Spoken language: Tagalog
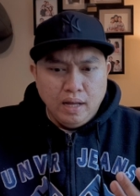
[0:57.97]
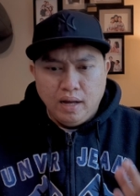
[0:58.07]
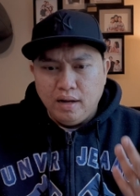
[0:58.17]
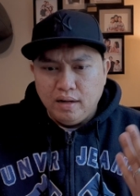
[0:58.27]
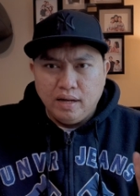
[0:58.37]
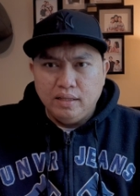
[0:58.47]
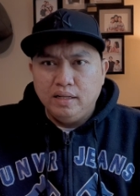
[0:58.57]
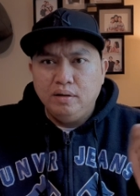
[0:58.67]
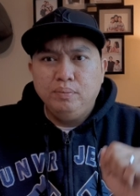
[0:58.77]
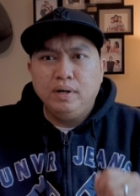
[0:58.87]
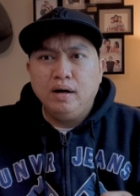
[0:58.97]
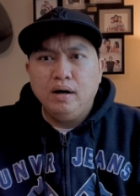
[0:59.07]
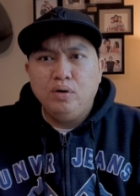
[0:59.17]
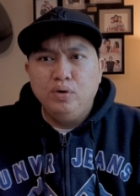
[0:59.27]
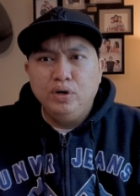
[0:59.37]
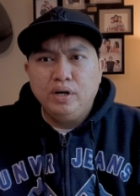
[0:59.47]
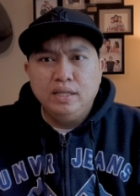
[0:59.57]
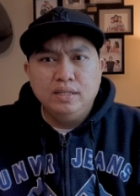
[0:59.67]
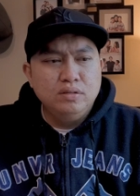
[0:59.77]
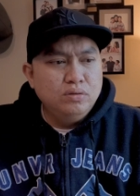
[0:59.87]
Ah, ang ganda ng pagka-color
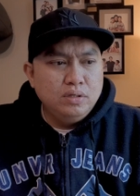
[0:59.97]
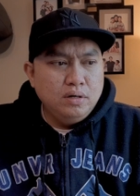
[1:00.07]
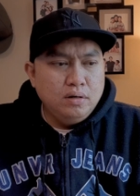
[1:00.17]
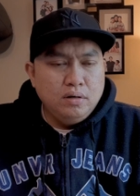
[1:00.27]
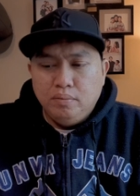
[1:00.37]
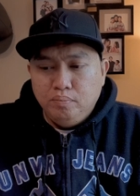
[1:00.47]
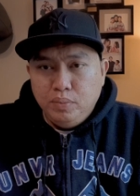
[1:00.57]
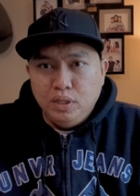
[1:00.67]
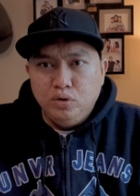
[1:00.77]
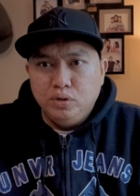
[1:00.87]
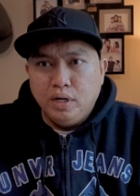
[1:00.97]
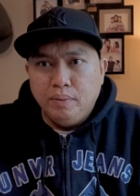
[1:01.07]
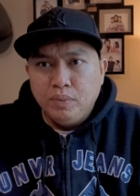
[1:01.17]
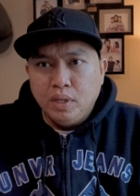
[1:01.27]
grade na dun sa video niya.